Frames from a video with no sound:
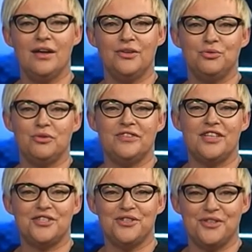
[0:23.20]
Tło
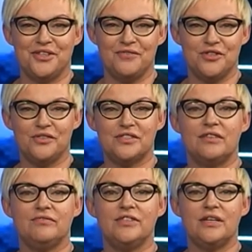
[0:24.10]
wydarzeń Joanna
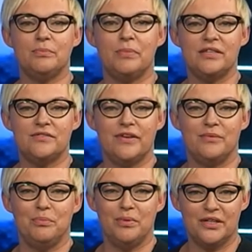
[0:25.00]
Wyżykowska. Witam
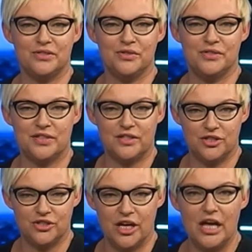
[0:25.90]
Państwa bardzo
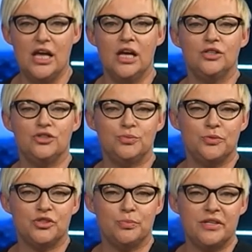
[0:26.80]
serdecznie. Dziś,
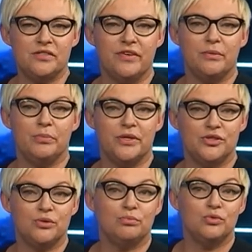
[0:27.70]
proszę Państwa,
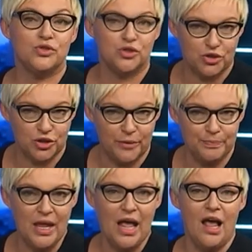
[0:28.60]
będzie muzycznie.
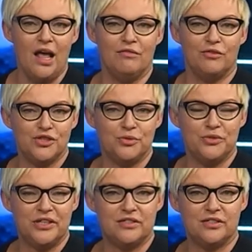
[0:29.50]
Wojciech
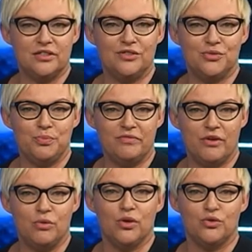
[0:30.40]
Młynarski
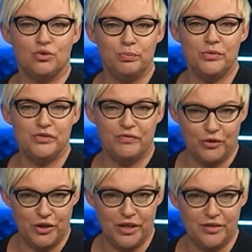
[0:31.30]
śpiewał Róbmy
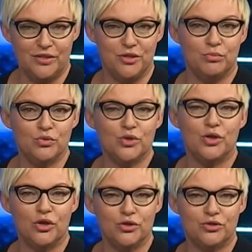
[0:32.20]
swoje i mój
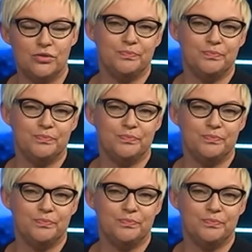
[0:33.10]
gość